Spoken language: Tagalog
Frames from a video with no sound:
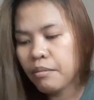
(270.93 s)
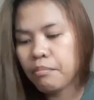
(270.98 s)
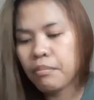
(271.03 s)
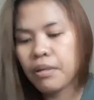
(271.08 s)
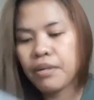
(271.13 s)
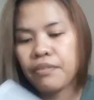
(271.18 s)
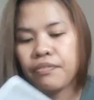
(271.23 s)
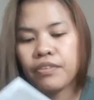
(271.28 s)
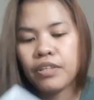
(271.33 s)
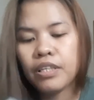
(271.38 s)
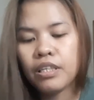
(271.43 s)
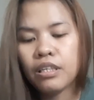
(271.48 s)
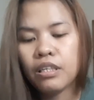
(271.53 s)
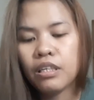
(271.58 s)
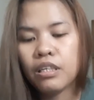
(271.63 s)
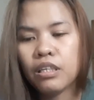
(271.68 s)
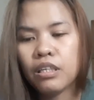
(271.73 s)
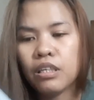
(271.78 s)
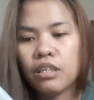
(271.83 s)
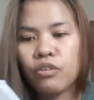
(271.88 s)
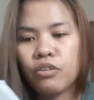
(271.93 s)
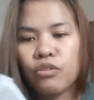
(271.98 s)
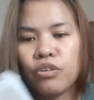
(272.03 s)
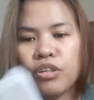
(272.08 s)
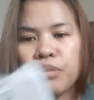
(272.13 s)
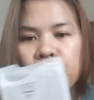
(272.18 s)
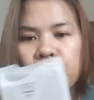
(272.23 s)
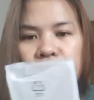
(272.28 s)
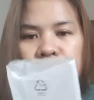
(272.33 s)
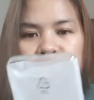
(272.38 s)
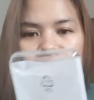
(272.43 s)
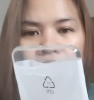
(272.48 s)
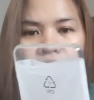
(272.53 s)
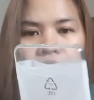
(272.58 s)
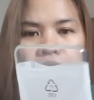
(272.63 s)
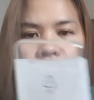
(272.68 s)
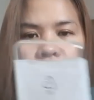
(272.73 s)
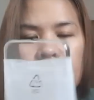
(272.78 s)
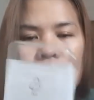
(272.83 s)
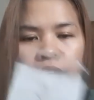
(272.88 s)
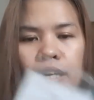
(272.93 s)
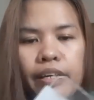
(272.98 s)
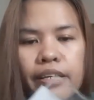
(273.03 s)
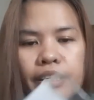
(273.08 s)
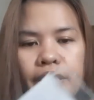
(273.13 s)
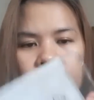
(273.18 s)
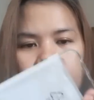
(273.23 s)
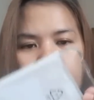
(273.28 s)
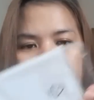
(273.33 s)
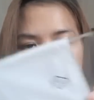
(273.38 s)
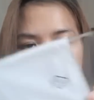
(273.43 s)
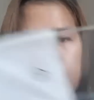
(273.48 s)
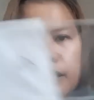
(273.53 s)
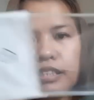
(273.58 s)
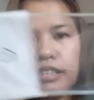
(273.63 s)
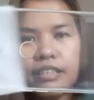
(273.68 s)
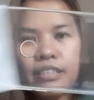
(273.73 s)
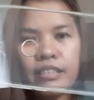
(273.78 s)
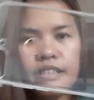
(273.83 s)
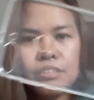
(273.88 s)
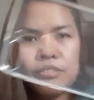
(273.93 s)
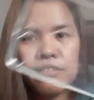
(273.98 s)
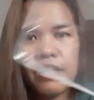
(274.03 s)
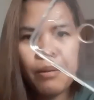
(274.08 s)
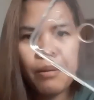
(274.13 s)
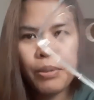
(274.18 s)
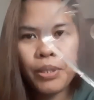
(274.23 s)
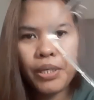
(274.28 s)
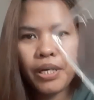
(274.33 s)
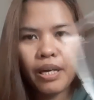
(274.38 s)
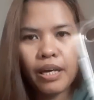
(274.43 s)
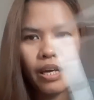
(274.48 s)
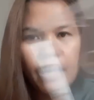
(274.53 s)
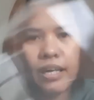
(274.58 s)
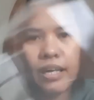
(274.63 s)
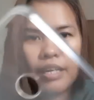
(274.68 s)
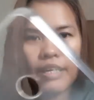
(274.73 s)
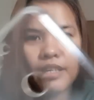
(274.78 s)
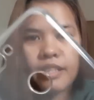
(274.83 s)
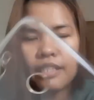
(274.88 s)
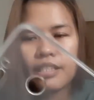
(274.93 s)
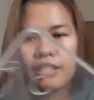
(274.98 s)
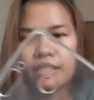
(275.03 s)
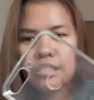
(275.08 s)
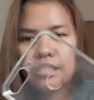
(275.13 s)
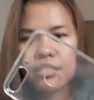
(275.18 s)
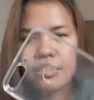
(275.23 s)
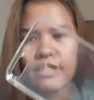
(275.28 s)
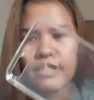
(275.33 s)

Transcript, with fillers: May free na, uy, may free case. Yan, rubber case.